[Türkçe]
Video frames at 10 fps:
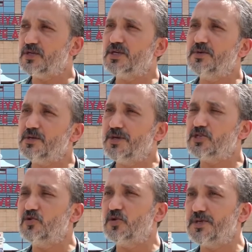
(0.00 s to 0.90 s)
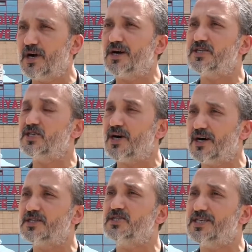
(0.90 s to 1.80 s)
20-25 günlük bir aşı
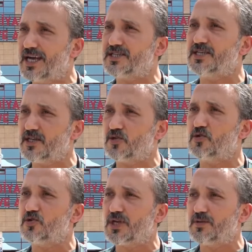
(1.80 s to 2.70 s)
artışı gerçekten görüyoruz.